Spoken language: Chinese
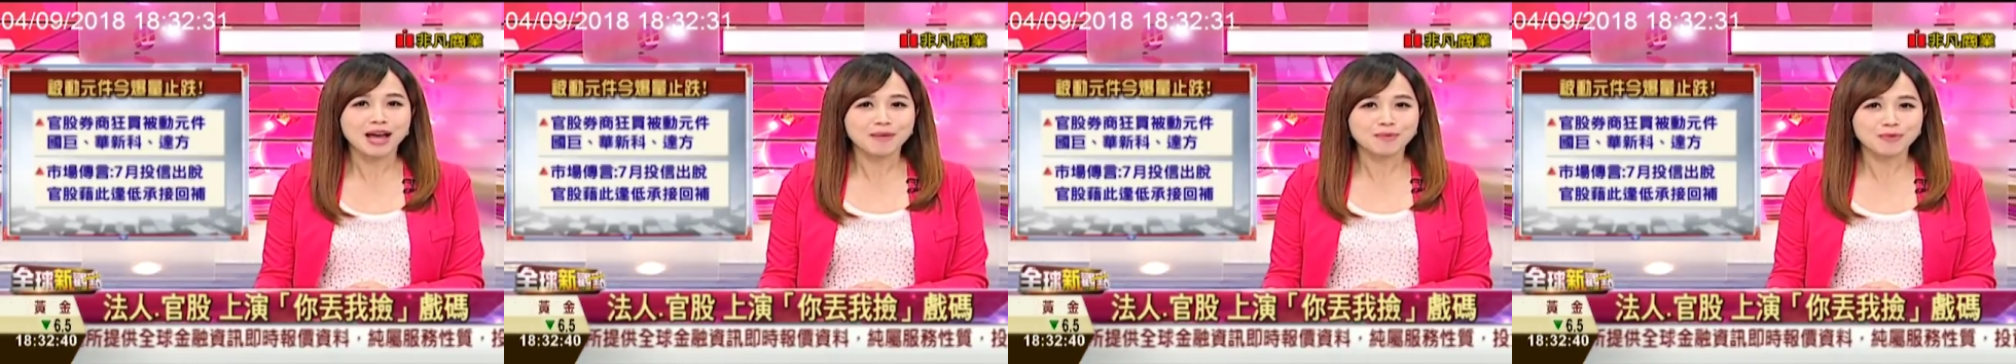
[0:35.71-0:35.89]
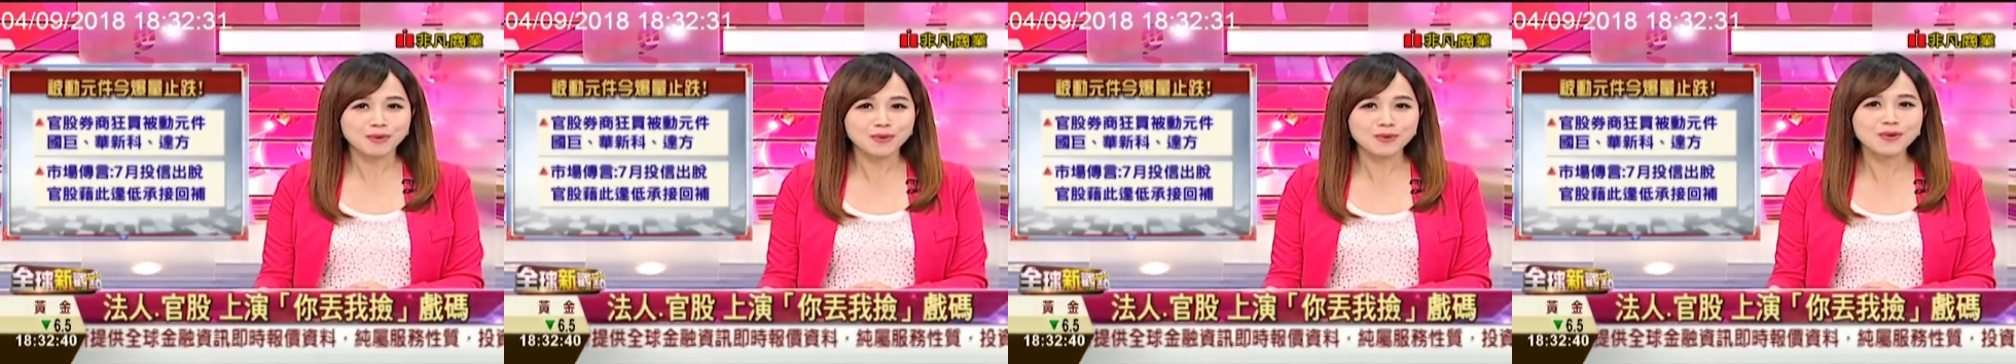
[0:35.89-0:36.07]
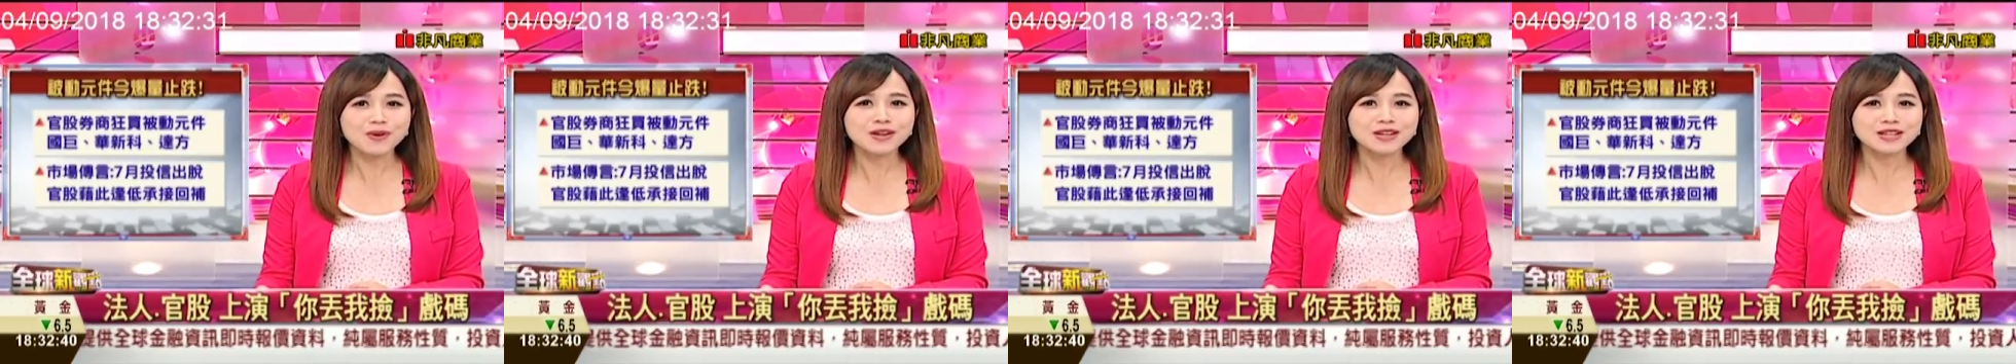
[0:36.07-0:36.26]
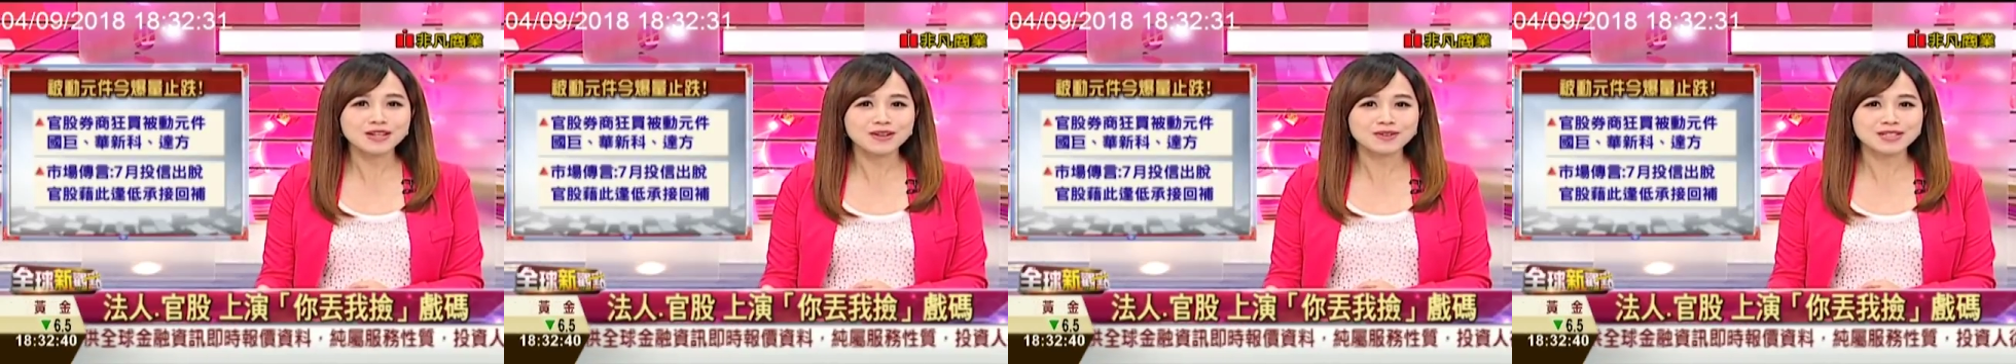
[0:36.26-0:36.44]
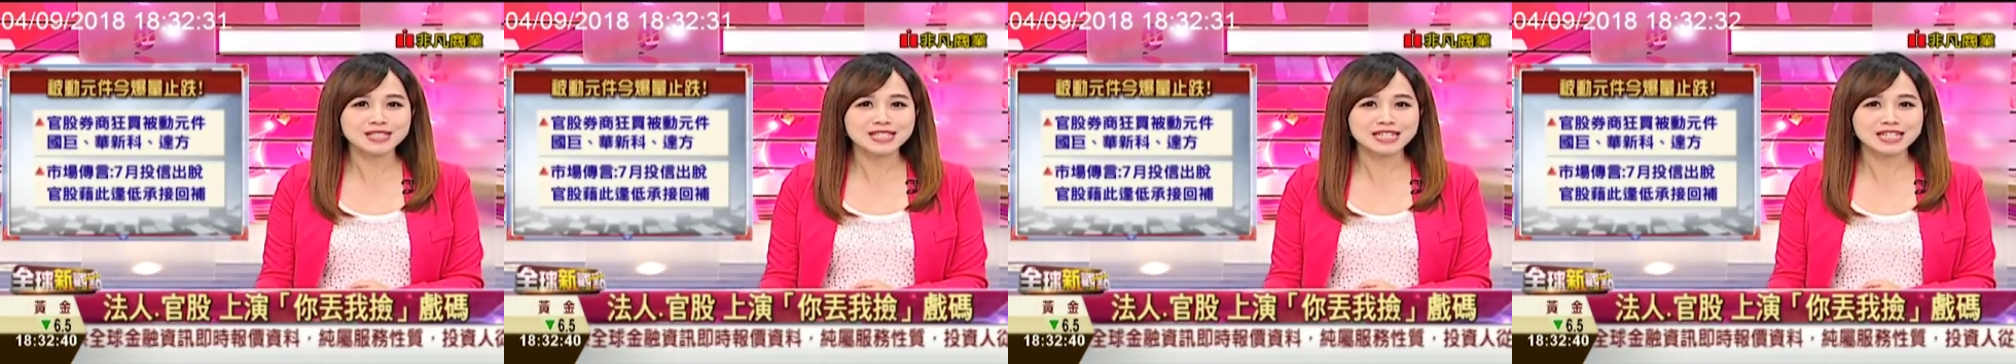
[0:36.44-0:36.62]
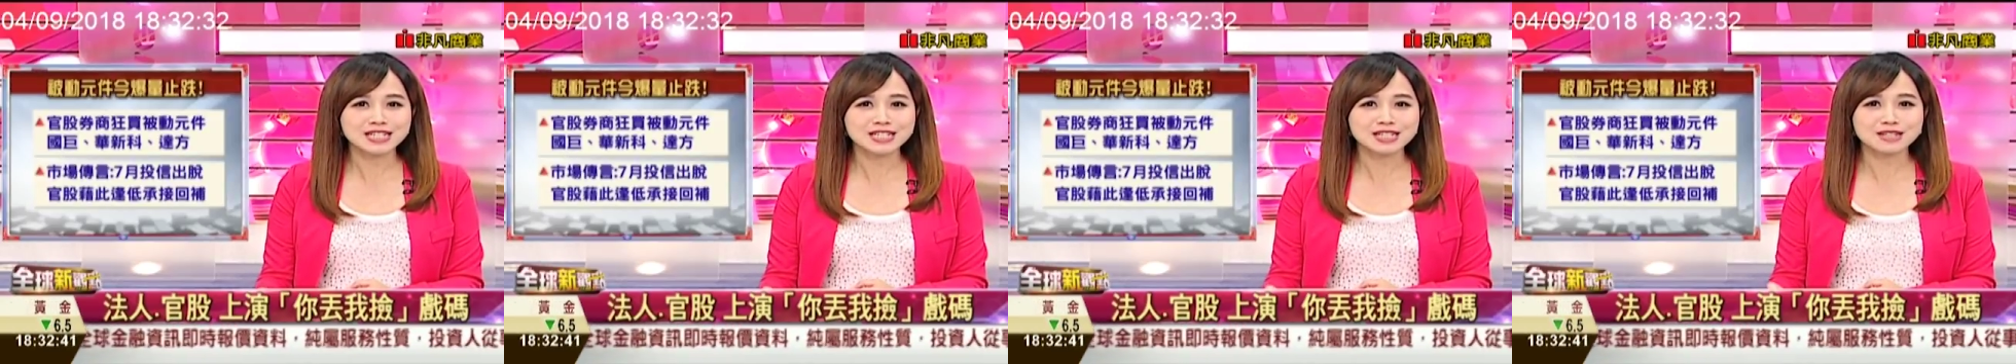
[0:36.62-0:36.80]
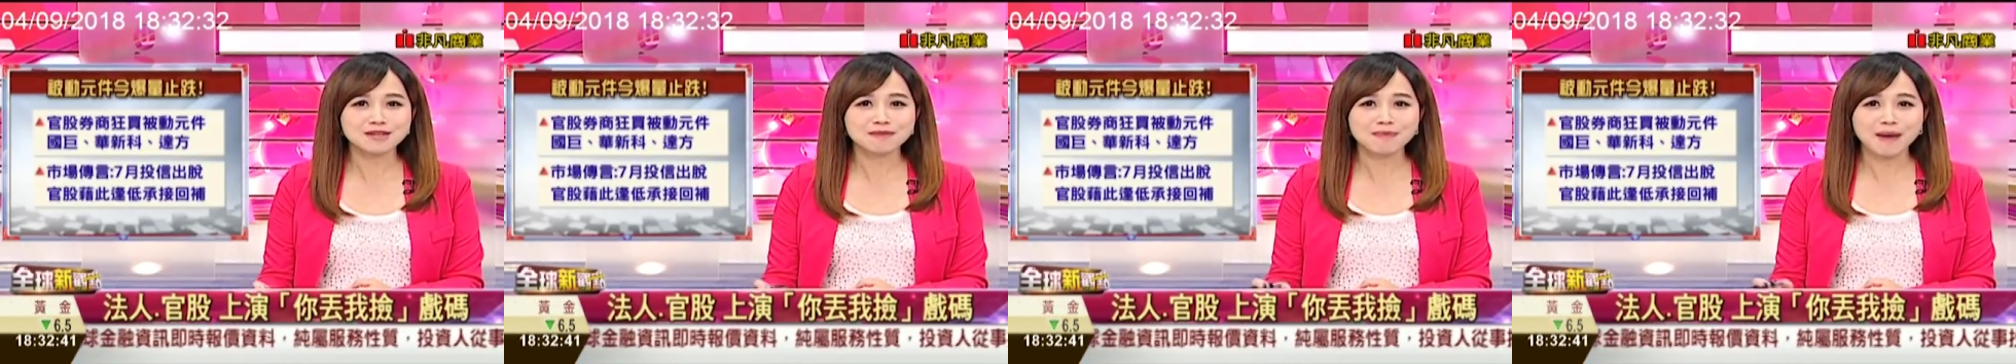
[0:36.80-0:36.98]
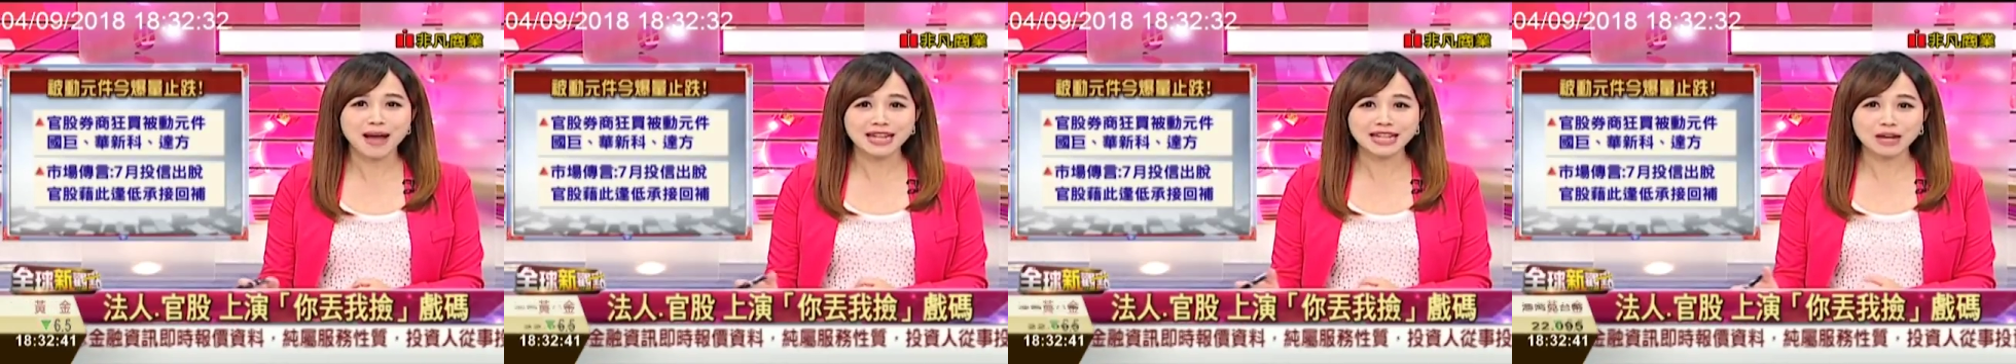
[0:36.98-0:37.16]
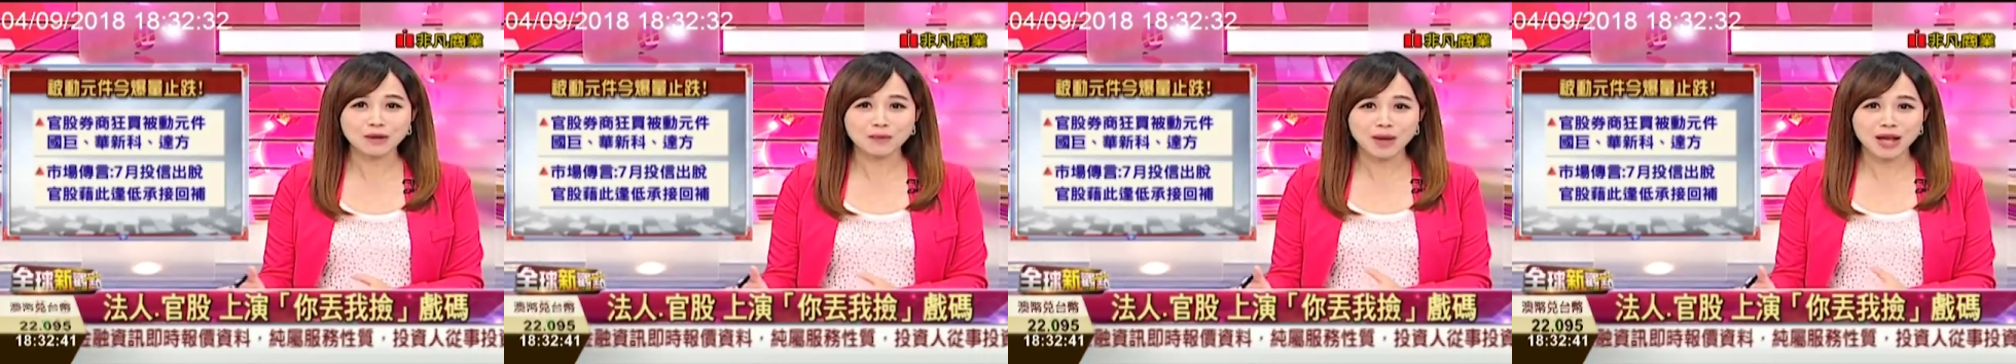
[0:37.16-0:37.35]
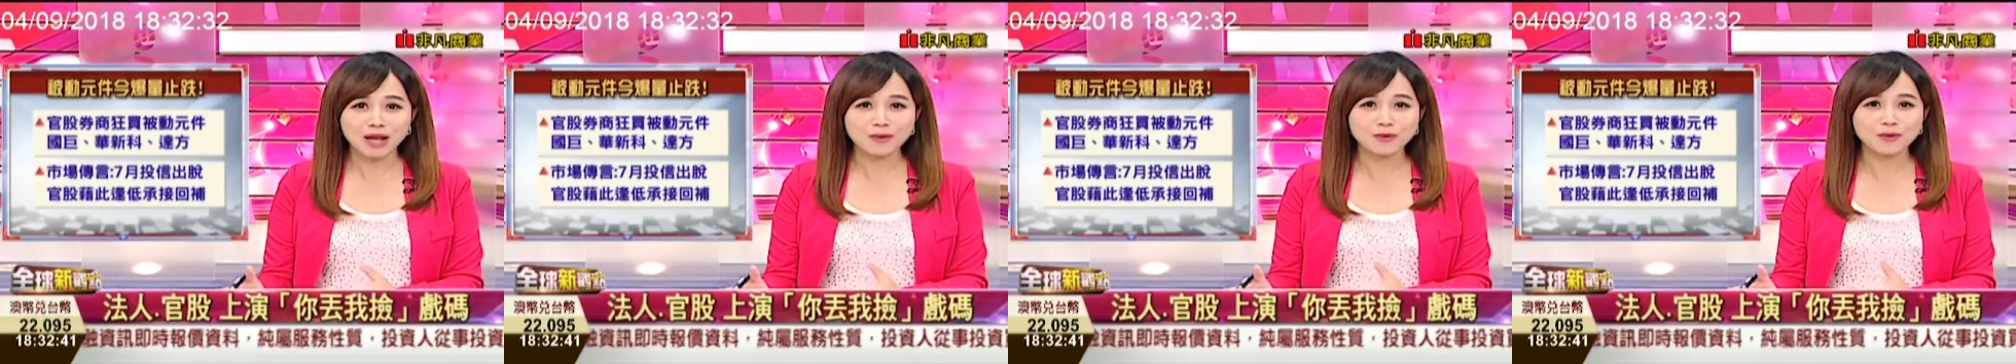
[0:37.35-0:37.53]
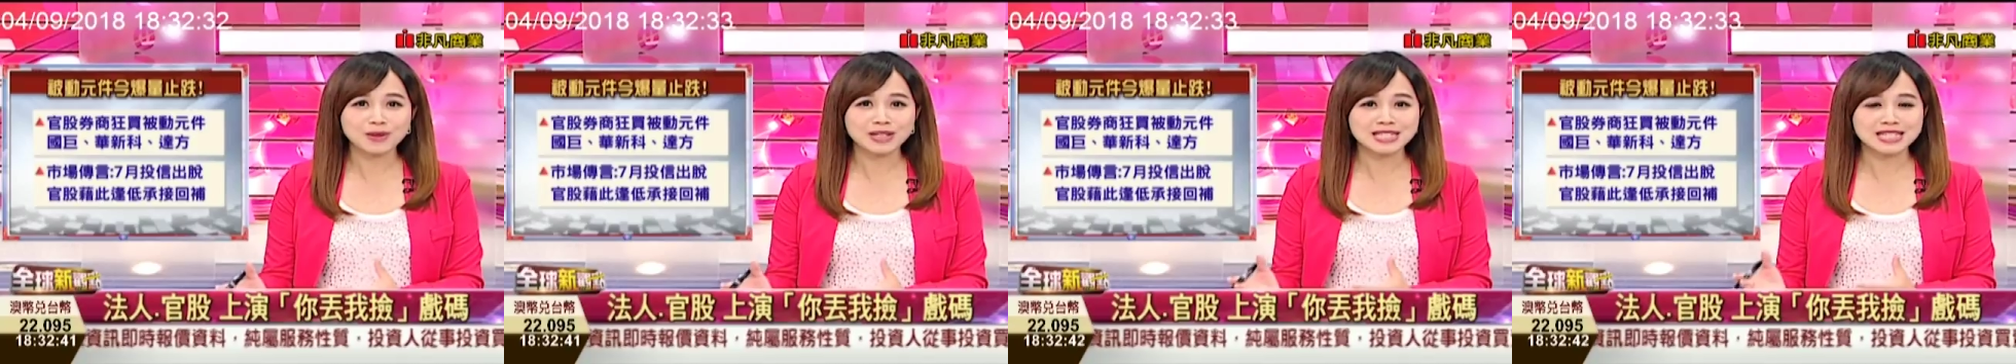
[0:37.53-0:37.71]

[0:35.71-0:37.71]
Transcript: 不过，尤其是八大关股